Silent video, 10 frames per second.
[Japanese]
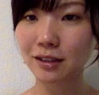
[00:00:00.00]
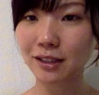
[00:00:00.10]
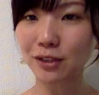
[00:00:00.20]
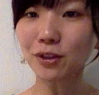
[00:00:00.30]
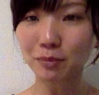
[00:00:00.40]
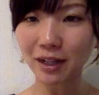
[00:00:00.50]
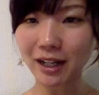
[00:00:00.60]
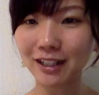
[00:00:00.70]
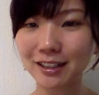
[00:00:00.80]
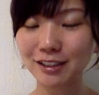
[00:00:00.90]
例え
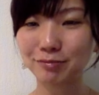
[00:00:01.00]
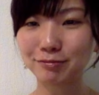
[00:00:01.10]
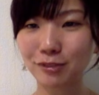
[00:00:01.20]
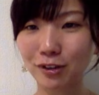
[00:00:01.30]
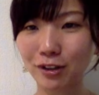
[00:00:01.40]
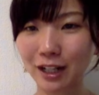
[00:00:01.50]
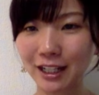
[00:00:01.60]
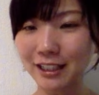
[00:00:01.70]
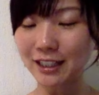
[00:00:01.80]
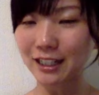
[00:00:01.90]
ばうんとあ
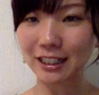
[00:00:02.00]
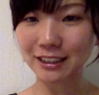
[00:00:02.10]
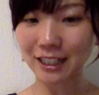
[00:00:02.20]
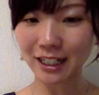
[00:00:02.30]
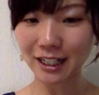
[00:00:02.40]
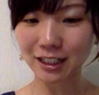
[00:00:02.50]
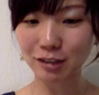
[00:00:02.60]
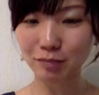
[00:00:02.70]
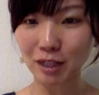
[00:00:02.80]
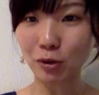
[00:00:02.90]
なたがじゃあ、
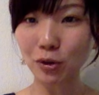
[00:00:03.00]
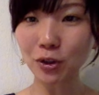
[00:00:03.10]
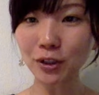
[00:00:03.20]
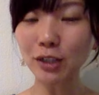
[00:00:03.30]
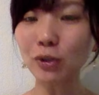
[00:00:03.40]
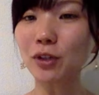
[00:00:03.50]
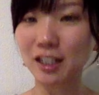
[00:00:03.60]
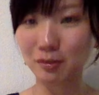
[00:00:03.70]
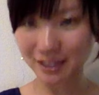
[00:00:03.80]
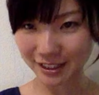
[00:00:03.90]
まあ、泳いだことあ
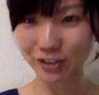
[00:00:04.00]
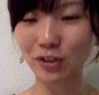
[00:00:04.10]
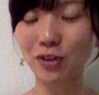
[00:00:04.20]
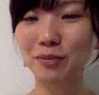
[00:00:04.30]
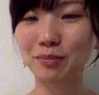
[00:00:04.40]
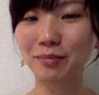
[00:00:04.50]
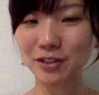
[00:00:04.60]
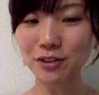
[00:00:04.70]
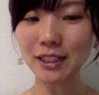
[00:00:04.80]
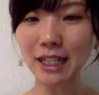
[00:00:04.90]
りませんと、まあ、
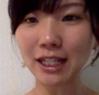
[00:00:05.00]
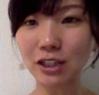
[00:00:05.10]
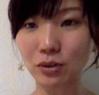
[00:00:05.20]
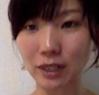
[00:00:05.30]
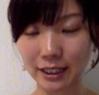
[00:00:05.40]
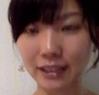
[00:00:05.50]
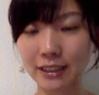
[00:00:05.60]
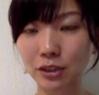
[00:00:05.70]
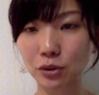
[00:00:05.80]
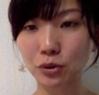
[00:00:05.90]
水泳とかで
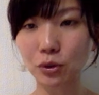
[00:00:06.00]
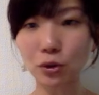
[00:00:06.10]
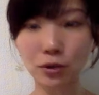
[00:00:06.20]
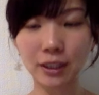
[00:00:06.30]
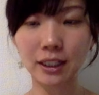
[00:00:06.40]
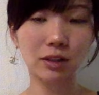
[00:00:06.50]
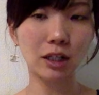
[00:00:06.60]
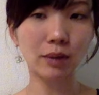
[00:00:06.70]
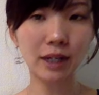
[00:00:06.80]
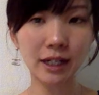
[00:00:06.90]
ちゃんとクロールができる
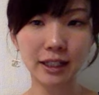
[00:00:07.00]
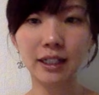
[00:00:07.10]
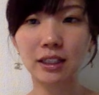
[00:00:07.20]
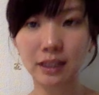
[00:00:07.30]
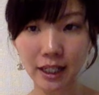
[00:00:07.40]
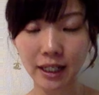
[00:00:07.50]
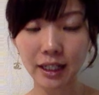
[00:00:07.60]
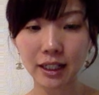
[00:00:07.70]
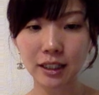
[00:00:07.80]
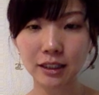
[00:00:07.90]
かわからないんで
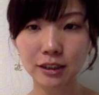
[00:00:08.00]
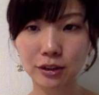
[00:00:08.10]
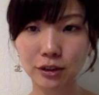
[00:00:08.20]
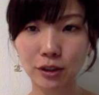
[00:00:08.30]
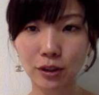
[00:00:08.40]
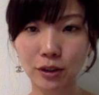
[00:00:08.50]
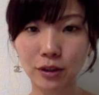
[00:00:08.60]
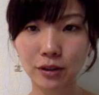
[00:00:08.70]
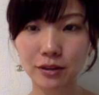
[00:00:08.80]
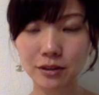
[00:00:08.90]
うんと
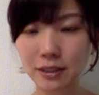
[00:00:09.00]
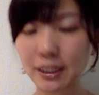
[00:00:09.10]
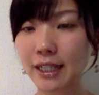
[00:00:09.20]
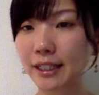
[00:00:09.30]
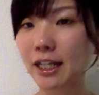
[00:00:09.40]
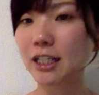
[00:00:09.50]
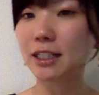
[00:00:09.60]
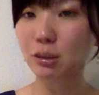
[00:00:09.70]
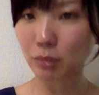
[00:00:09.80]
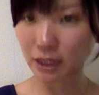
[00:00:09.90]
水泳習いに
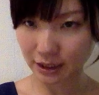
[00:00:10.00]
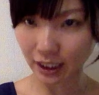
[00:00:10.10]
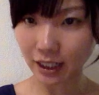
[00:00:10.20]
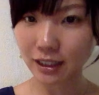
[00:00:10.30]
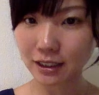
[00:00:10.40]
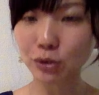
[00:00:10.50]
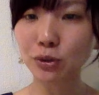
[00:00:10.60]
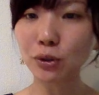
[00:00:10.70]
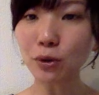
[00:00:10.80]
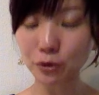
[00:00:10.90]
行きました。じゃあ
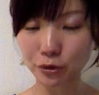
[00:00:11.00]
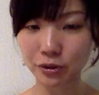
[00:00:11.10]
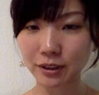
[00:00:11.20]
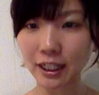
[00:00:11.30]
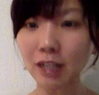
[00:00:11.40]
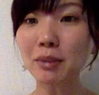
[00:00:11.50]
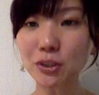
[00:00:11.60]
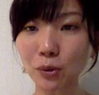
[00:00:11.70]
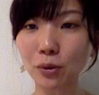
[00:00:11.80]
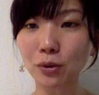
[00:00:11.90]
クロールやりま
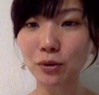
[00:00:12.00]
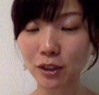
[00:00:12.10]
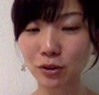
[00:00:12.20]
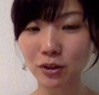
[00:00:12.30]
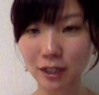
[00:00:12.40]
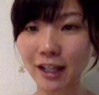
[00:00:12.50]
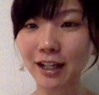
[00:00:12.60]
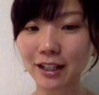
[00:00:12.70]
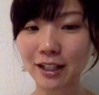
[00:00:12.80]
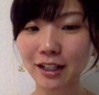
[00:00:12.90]
しょうって言っ
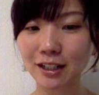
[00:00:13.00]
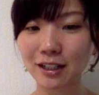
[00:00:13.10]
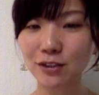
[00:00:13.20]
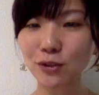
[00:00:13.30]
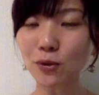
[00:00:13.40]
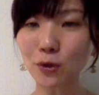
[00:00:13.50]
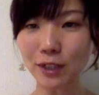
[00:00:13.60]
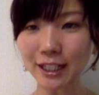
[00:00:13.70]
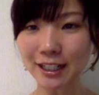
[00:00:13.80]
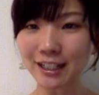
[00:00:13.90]
て速攻
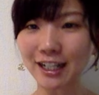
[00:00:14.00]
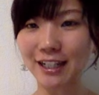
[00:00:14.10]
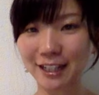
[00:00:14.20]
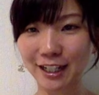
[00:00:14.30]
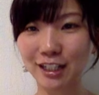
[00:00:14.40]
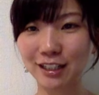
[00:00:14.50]
いっかいで